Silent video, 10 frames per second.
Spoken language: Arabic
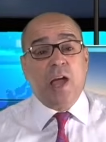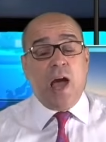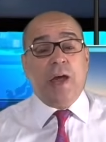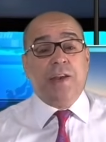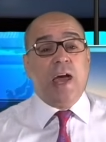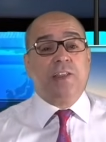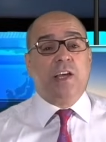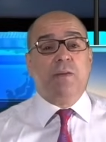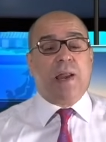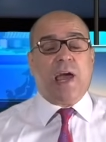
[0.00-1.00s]
عن
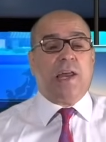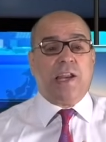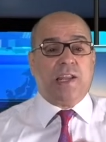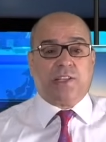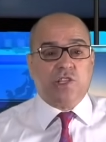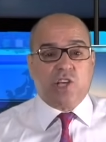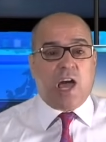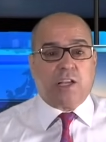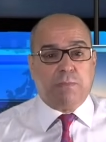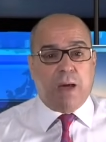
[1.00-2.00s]
هذه المرحلة التي
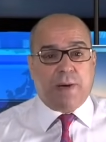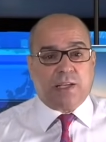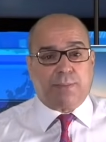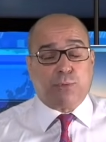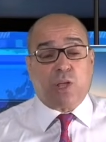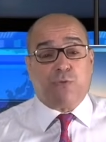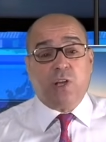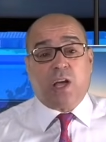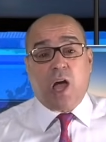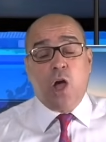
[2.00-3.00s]
جاءت ما بعد
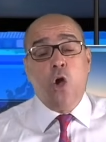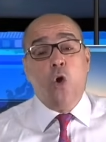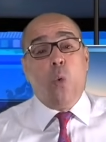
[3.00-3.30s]
بوتفليقة